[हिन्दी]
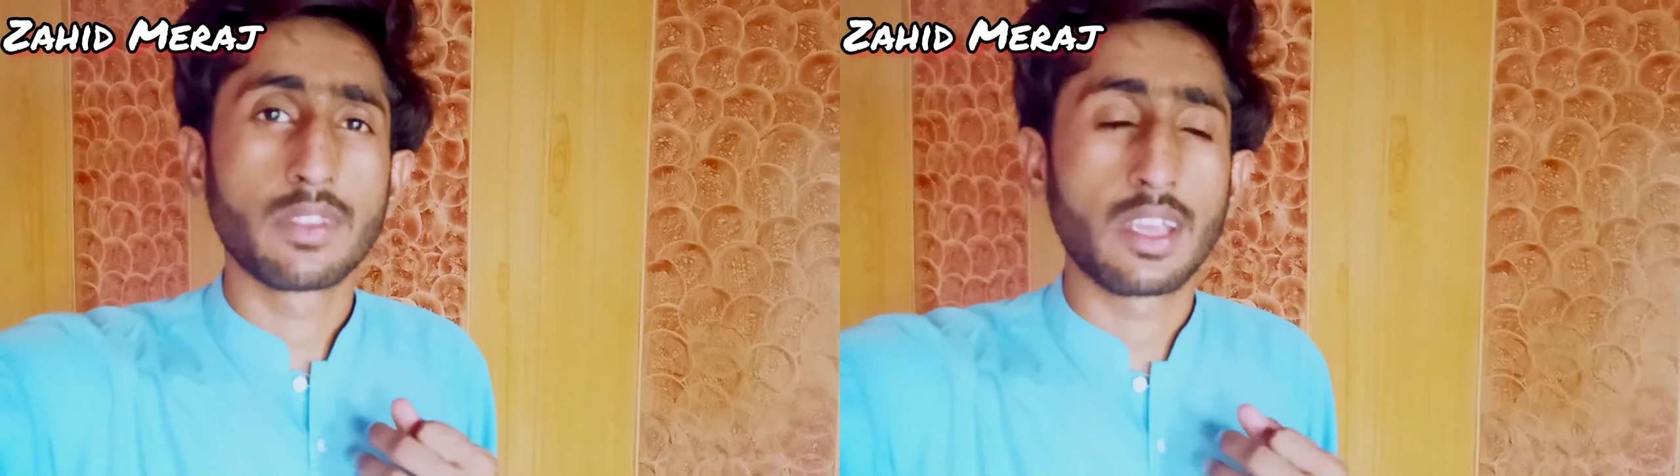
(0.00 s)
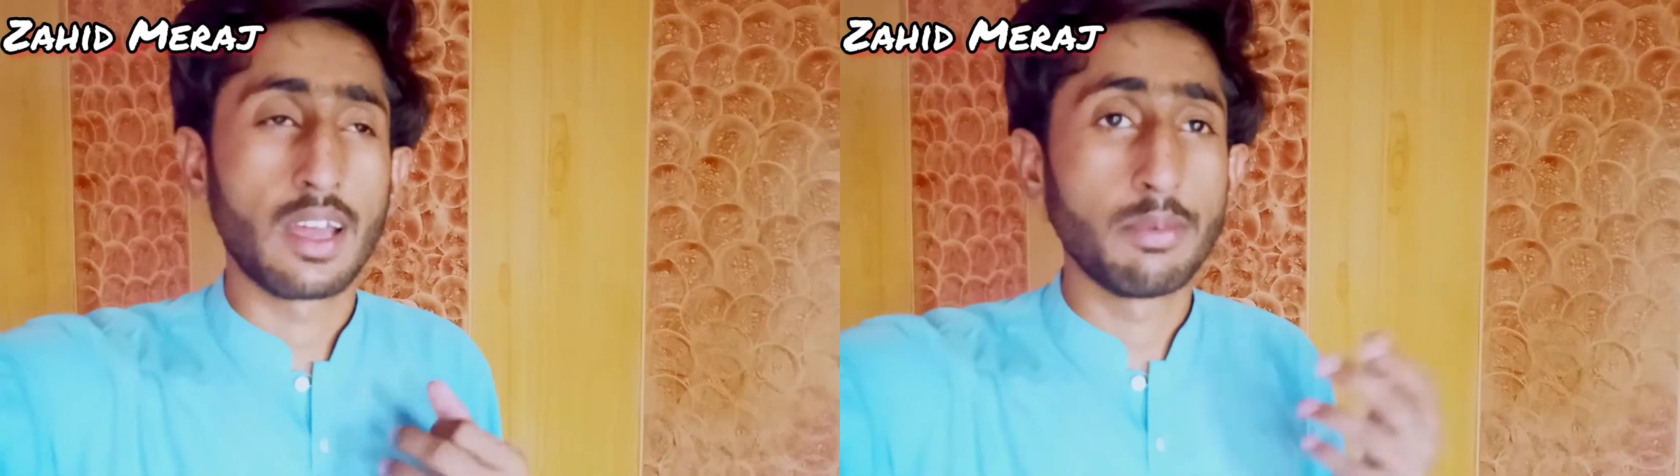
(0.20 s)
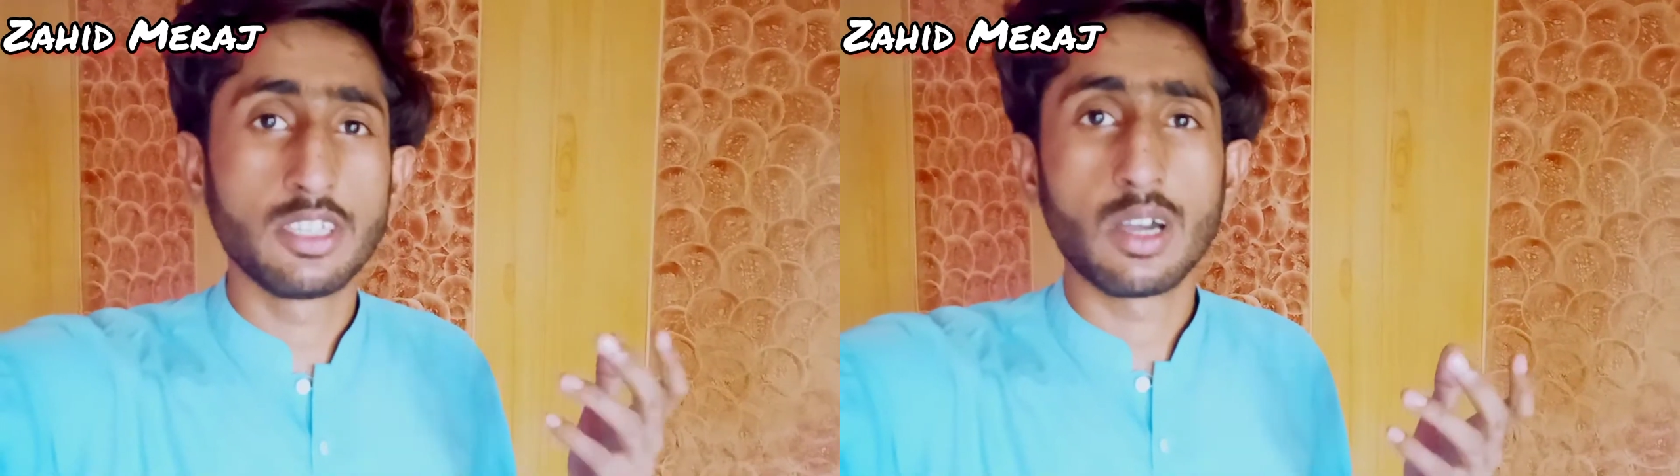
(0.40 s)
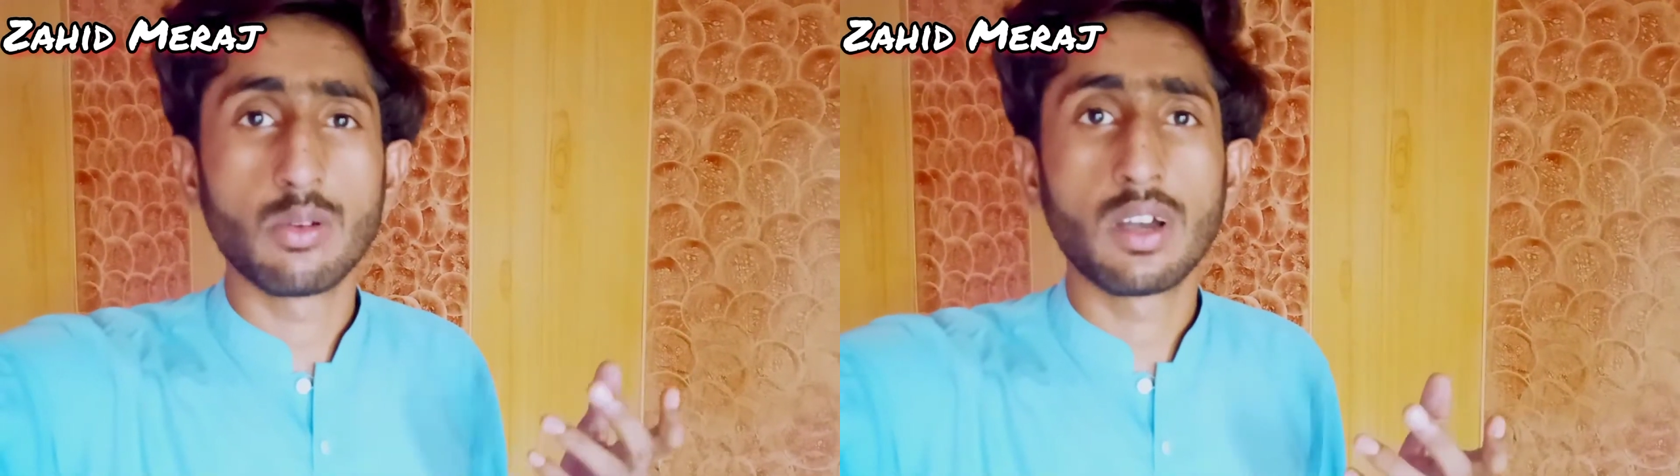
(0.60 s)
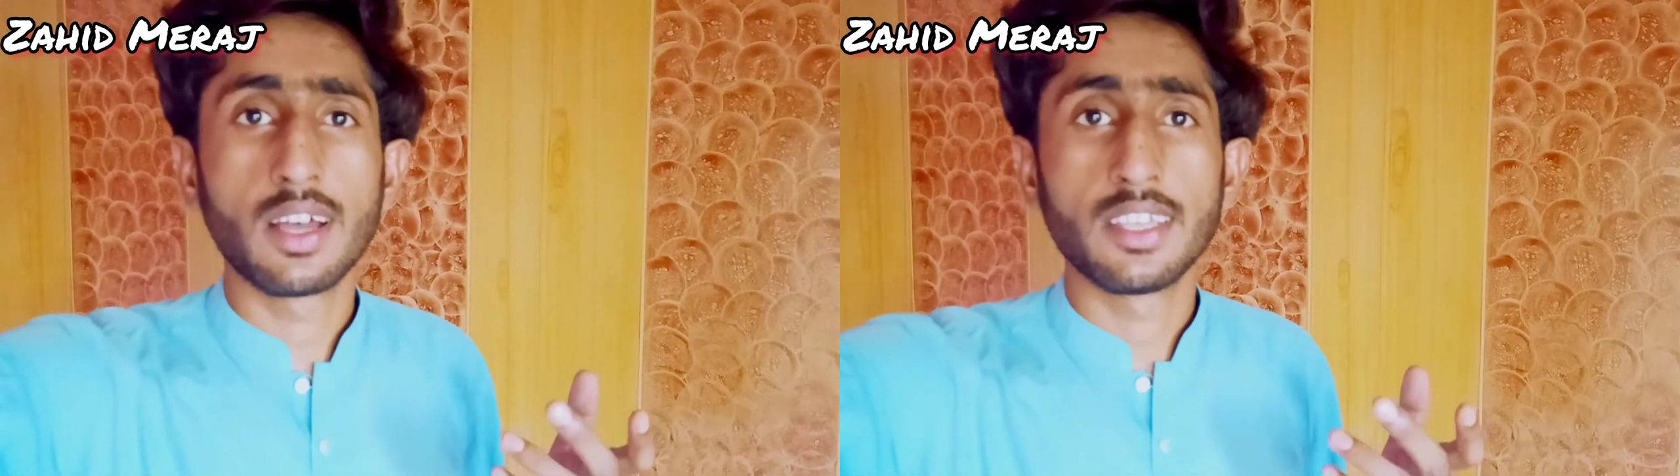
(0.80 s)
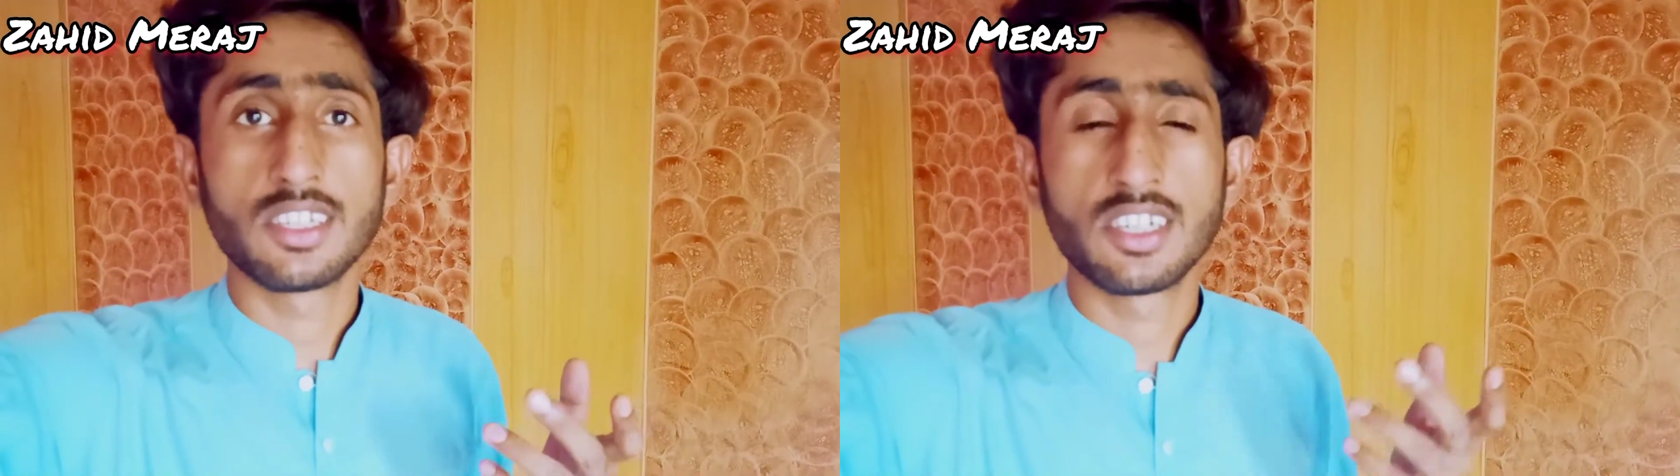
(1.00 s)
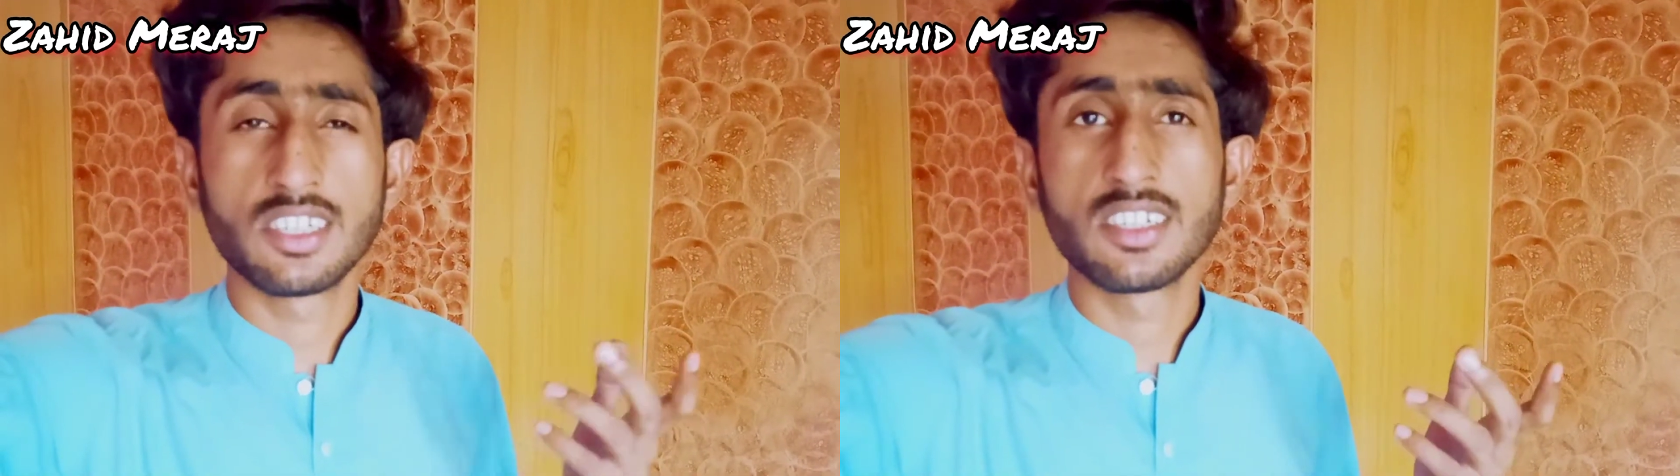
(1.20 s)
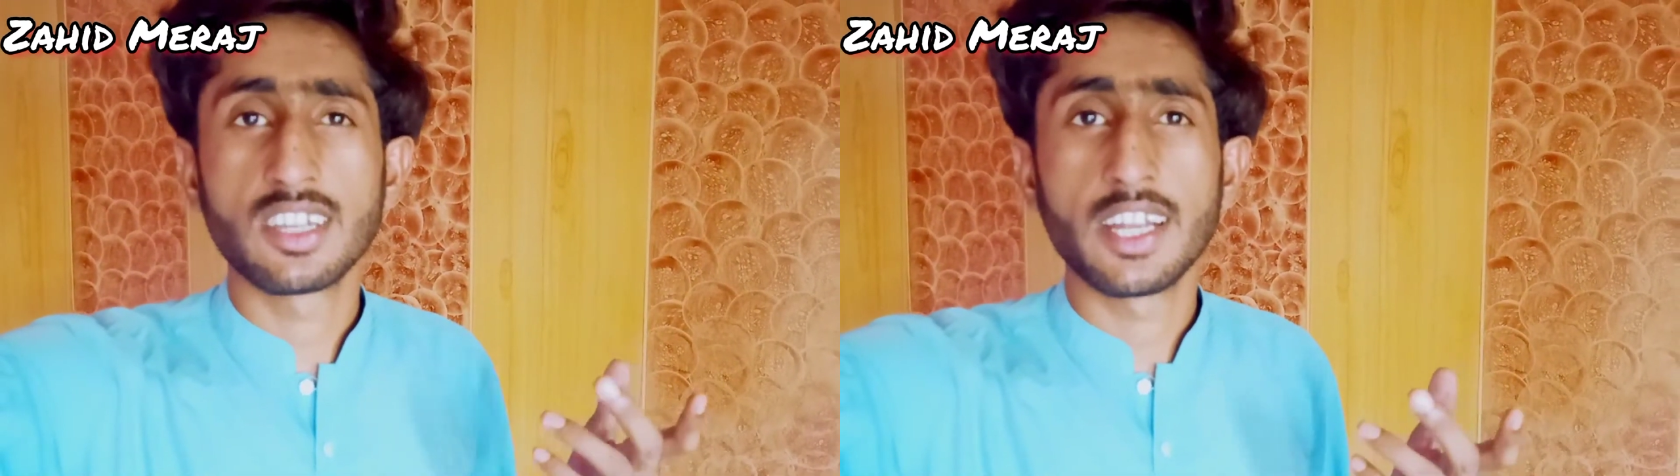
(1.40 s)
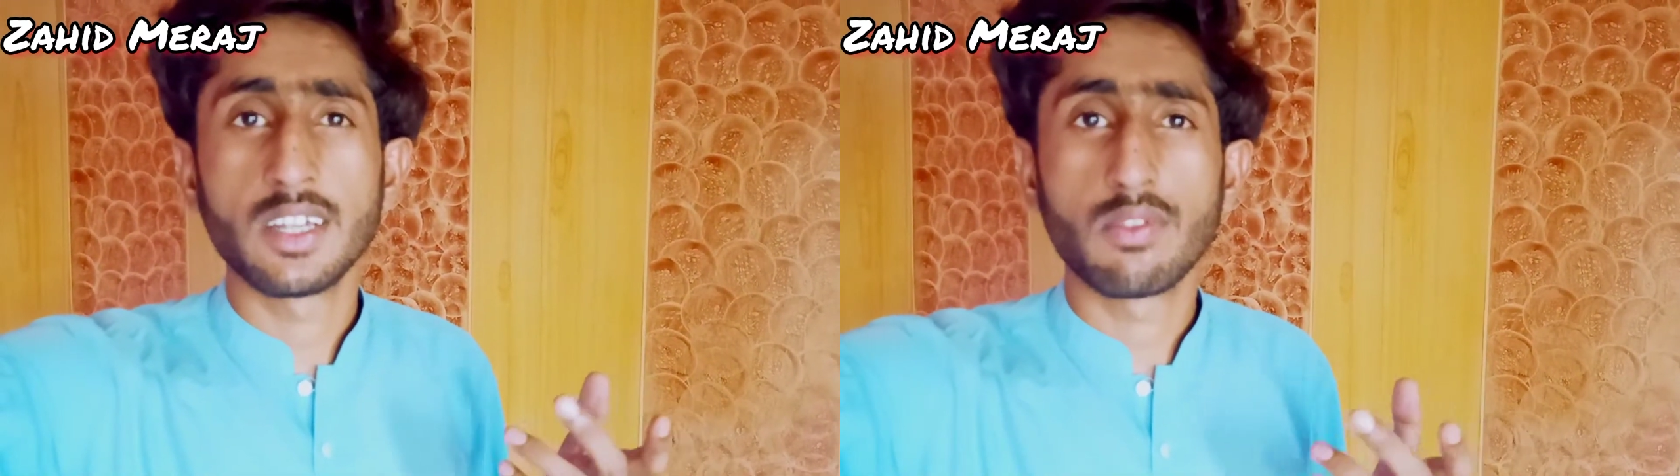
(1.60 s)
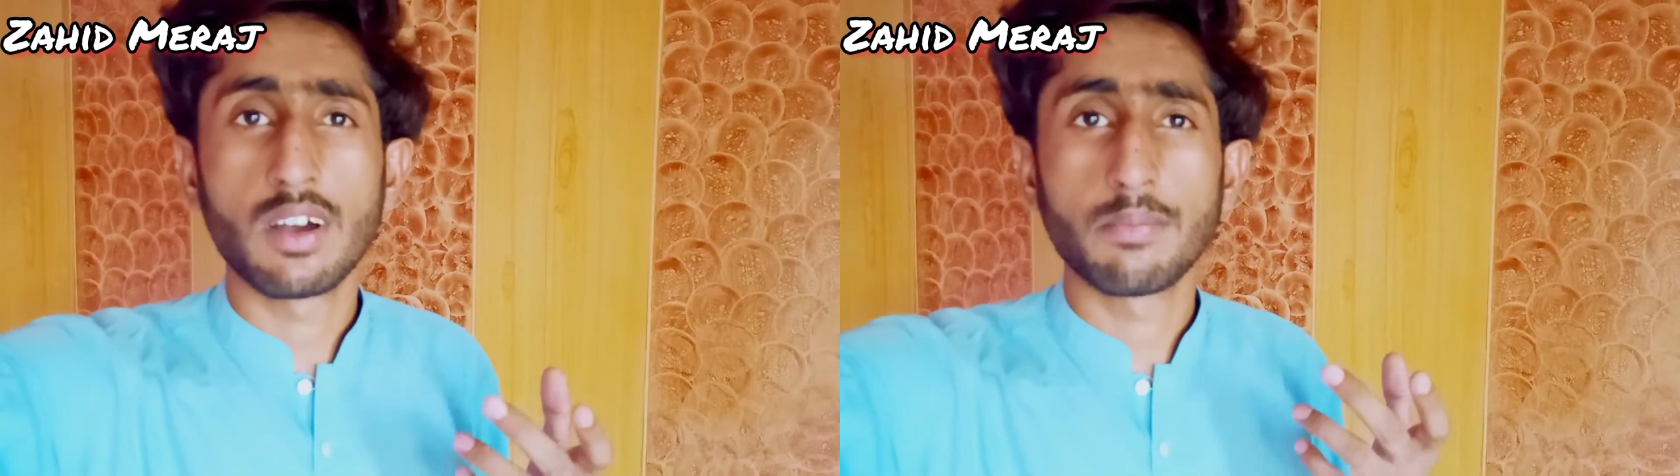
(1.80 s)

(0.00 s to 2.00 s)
अभी जाऊंगा स्टेशन साइड वहाँ